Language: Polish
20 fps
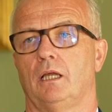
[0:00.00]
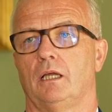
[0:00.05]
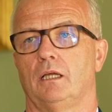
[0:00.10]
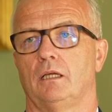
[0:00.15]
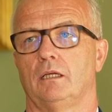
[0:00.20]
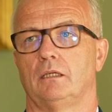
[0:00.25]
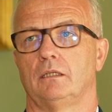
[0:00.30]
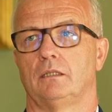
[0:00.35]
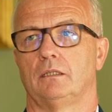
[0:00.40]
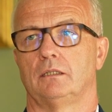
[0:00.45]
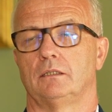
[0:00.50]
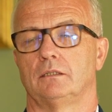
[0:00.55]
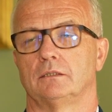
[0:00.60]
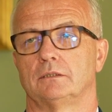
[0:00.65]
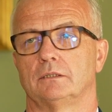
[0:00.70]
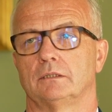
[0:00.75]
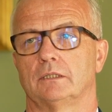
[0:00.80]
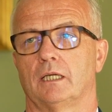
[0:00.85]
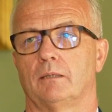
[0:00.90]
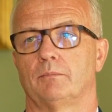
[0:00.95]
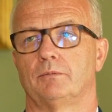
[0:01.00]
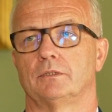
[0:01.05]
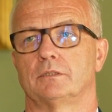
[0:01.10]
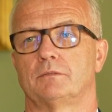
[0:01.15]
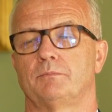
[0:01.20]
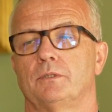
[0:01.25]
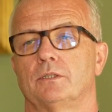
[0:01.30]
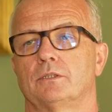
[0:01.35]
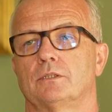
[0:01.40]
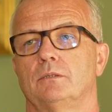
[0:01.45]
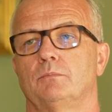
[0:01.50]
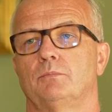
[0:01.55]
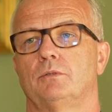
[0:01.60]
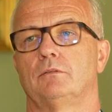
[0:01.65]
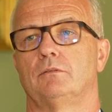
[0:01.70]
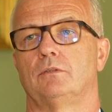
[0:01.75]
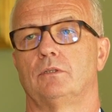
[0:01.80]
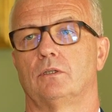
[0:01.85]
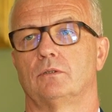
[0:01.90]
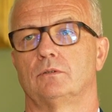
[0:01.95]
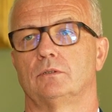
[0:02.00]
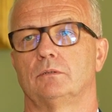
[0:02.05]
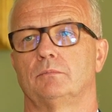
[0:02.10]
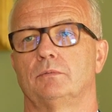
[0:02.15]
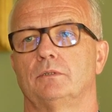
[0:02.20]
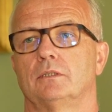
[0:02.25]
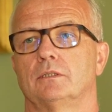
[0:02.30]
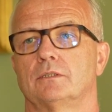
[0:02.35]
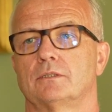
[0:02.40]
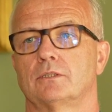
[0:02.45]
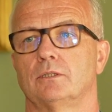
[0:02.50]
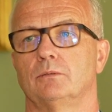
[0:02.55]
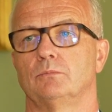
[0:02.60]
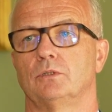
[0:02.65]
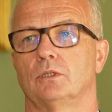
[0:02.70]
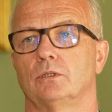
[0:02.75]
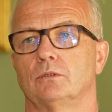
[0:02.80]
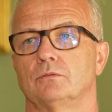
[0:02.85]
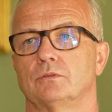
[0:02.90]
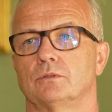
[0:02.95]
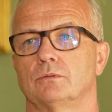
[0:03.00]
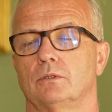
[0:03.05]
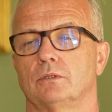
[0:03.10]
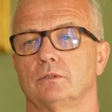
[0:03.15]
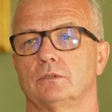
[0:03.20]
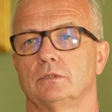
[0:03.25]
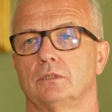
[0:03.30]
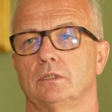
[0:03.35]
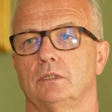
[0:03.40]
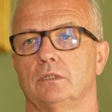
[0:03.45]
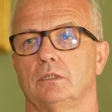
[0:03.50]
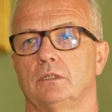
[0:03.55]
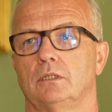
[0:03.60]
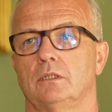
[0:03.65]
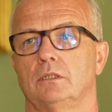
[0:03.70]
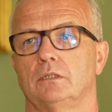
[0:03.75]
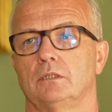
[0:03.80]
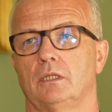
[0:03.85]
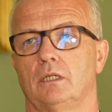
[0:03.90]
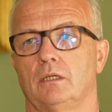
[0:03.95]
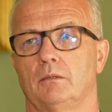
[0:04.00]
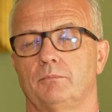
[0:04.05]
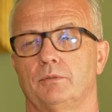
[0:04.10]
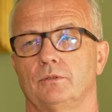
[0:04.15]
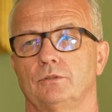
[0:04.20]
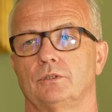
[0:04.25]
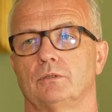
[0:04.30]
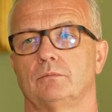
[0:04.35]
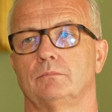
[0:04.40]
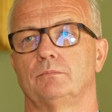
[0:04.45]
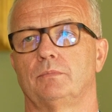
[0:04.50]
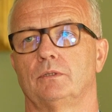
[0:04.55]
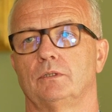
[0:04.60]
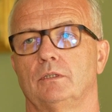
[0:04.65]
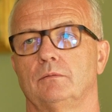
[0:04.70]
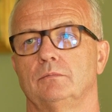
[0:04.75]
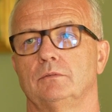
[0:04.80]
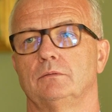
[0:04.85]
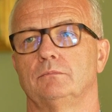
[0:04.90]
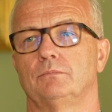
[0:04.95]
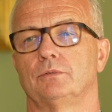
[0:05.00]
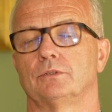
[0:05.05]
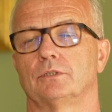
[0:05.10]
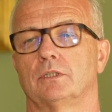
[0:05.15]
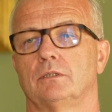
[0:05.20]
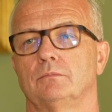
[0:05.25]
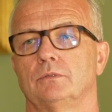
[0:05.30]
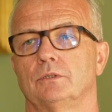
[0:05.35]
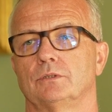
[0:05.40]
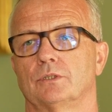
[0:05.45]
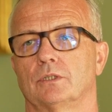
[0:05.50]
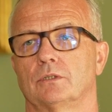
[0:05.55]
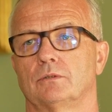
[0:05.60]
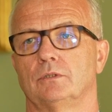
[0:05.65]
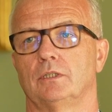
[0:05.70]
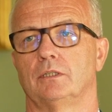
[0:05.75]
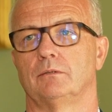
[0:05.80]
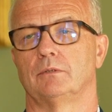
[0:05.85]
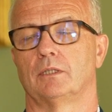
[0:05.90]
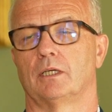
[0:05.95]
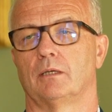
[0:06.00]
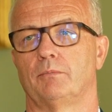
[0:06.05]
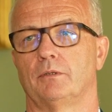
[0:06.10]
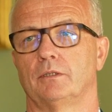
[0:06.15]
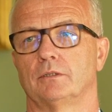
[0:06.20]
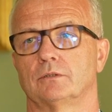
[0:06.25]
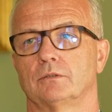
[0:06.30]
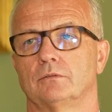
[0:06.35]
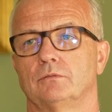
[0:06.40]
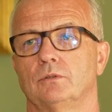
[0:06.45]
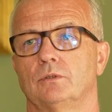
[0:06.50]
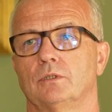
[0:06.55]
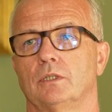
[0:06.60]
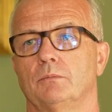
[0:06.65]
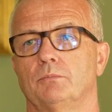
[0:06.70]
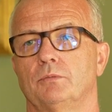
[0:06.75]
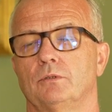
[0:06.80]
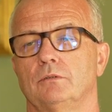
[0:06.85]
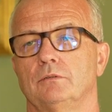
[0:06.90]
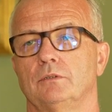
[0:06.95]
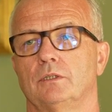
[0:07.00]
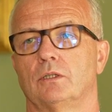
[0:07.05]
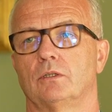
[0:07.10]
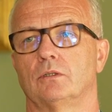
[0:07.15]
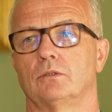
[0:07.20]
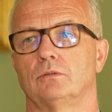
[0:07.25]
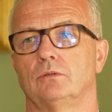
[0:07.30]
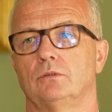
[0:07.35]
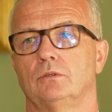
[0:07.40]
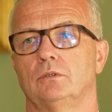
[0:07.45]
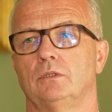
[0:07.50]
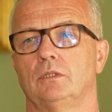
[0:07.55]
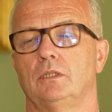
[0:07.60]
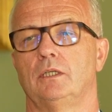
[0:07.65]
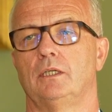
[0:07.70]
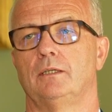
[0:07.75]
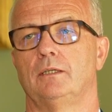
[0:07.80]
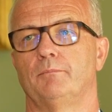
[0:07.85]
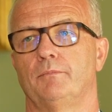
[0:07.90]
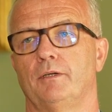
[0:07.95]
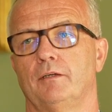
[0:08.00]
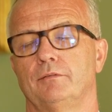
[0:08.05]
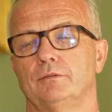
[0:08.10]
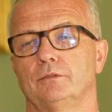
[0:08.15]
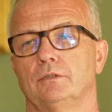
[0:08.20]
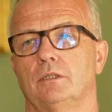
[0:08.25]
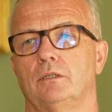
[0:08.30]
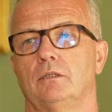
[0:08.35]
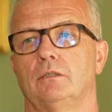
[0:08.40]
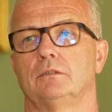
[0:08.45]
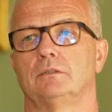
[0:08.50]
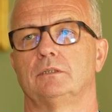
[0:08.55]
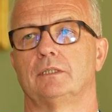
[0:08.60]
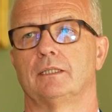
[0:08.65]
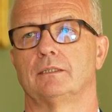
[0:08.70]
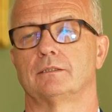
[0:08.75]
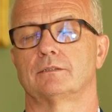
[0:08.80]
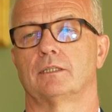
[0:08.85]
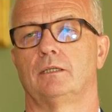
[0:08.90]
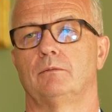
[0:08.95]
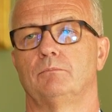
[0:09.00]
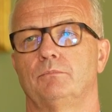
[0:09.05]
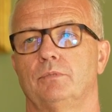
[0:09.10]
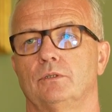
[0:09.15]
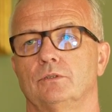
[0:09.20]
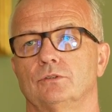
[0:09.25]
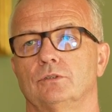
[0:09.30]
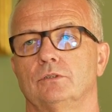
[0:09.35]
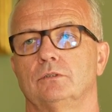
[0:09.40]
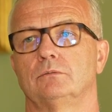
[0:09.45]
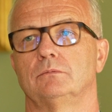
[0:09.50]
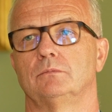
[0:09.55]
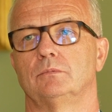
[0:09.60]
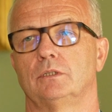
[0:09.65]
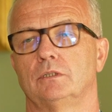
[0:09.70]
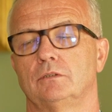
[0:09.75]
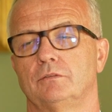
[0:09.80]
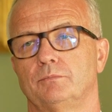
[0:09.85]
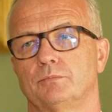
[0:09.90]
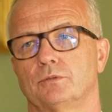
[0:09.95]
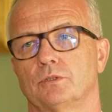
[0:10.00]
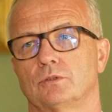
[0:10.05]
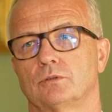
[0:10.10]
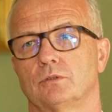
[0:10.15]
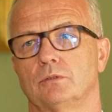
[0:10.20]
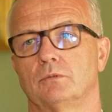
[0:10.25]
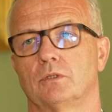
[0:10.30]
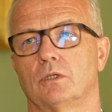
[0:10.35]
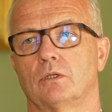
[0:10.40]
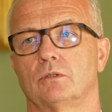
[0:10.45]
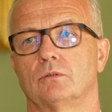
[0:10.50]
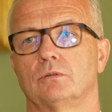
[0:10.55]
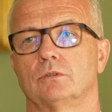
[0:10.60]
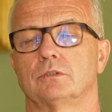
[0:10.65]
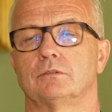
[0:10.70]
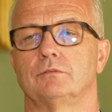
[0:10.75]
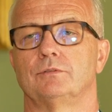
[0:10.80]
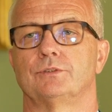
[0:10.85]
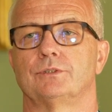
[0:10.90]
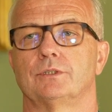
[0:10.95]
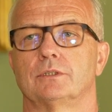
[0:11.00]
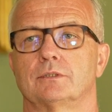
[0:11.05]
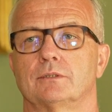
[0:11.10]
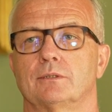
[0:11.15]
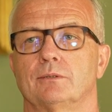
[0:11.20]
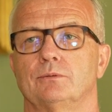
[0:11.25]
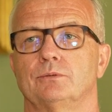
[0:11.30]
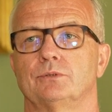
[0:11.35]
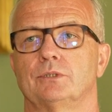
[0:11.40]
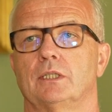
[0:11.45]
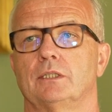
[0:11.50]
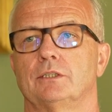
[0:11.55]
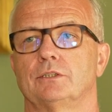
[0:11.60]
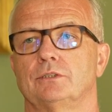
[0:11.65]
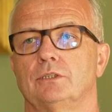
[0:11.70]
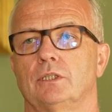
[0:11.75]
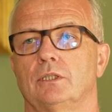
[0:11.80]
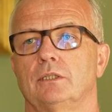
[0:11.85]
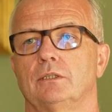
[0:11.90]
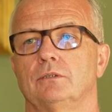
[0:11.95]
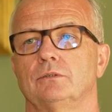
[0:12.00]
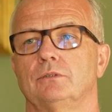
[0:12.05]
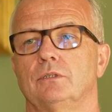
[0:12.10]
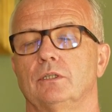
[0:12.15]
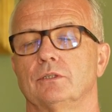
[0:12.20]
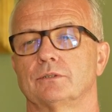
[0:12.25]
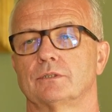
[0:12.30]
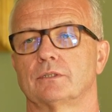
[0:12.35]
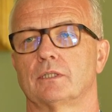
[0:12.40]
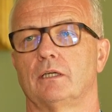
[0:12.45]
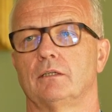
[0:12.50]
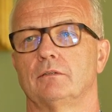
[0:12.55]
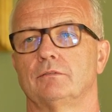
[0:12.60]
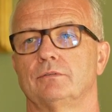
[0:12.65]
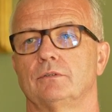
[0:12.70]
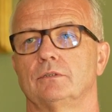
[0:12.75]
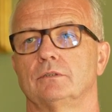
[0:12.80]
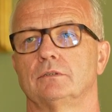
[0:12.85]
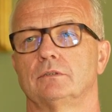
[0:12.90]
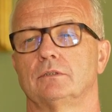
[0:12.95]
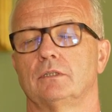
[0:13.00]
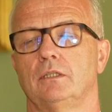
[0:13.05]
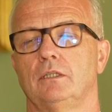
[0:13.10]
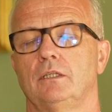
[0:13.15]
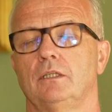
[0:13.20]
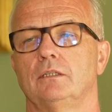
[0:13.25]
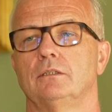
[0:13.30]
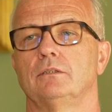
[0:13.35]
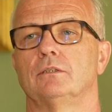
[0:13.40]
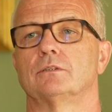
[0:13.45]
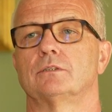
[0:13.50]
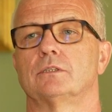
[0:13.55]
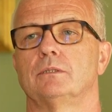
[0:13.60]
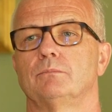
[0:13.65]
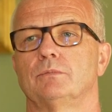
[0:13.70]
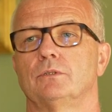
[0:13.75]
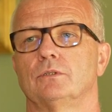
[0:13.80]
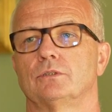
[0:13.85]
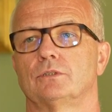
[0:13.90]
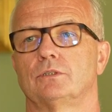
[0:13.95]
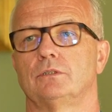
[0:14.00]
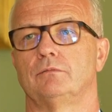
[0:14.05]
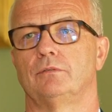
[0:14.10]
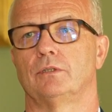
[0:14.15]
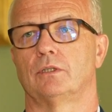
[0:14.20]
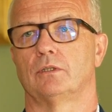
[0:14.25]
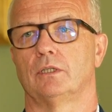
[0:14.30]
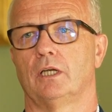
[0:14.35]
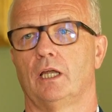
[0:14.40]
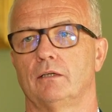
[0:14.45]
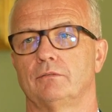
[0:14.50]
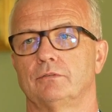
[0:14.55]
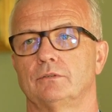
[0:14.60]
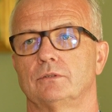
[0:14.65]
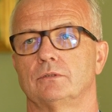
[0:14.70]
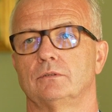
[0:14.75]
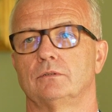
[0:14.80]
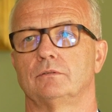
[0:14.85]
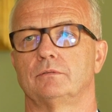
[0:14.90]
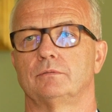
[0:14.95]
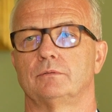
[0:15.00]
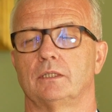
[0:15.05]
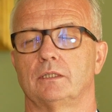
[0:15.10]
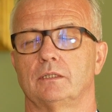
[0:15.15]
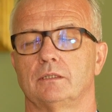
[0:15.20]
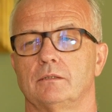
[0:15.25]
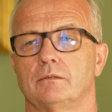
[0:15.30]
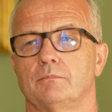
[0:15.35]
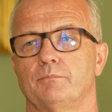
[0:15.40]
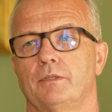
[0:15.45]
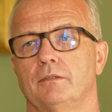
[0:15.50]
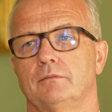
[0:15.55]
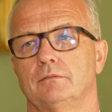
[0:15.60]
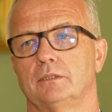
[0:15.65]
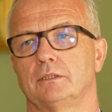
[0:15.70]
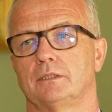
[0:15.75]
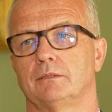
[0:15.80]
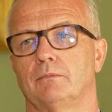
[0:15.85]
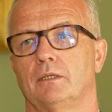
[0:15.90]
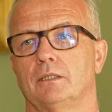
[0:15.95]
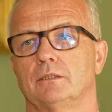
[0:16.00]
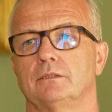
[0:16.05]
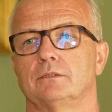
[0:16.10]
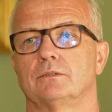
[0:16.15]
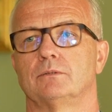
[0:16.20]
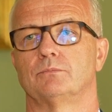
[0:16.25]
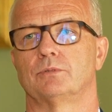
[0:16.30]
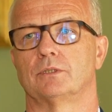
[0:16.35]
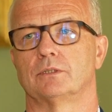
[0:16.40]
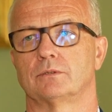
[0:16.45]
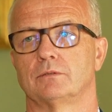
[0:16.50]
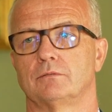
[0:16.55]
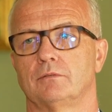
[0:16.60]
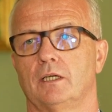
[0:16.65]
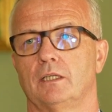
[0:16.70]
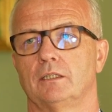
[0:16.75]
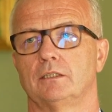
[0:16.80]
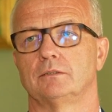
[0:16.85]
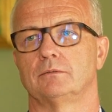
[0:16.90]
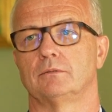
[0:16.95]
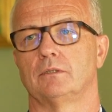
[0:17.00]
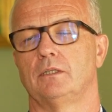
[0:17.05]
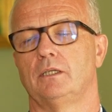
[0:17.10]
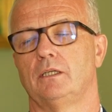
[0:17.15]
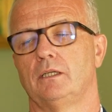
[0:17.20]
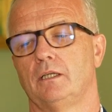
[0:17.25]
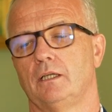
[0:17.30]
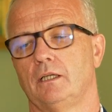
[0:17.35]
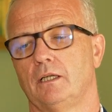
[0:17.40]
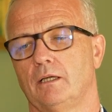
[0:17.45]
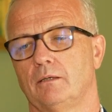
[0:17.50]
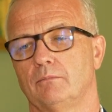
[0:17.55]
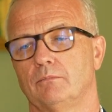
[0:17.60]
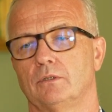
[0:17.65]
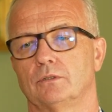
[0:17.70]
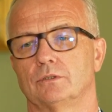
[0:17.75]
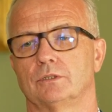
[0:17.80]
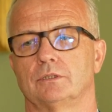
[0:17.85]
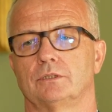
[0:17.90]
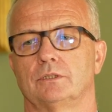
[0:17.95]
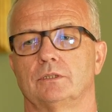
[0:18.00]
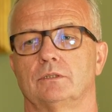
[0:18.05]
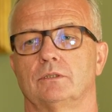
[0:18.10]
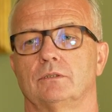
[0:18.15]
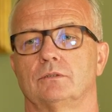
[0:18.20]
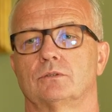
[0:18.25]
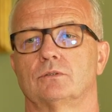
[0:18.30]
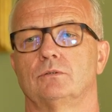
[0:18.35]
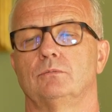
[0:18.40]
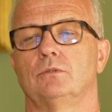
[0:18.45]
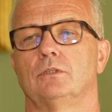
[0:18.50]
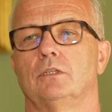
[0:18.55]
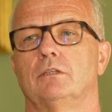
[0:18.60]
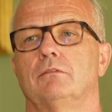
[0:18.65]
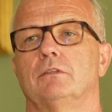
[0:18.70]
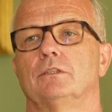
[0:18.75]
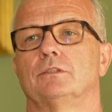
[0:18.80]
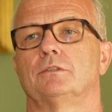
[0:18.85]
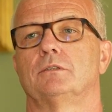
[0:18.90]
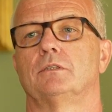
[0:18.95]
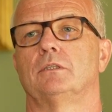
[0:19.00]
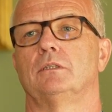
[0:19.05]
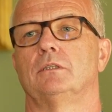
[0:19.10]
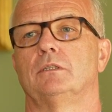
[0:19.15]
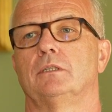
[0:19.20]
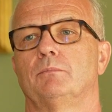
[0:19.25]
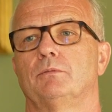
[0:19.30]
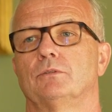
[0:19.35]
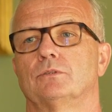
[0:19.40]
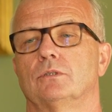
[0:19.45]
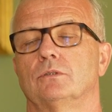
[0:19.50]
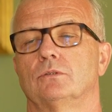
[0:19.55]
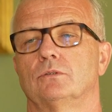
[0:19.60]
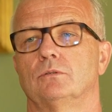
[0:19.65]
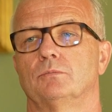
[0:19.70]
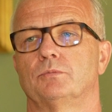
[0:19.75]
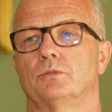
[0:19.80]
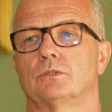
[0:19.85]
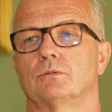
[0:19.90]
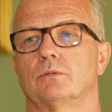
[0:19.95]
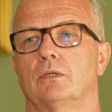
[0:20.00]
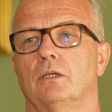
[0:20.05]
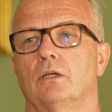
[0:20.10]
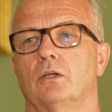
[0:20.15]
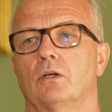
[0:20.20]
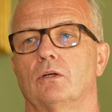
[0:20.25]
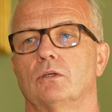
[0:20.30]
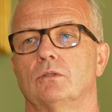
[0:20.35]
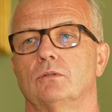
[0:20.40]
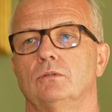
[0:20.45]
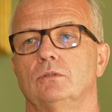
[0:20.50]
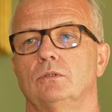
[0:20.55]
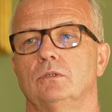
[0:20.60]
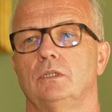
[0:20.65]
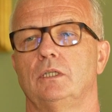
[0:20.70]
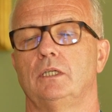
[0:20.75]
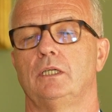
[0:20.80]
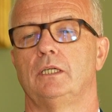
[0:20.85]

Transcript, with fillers: E, ten CAPEX pierwszej połowy roku to ponad 100 milionów złotych. Na poziom, podobnym poziomie oczekujemy CAPEX-u w drugiej połowie roku. Pewno ten sam poziom w przyszłym roku. Oczywiście jest to uzależnione od dostaw, od dostępności wykonawców, te pewne tematy są przesuwane, może się to skumulować na początku przyszłego roku.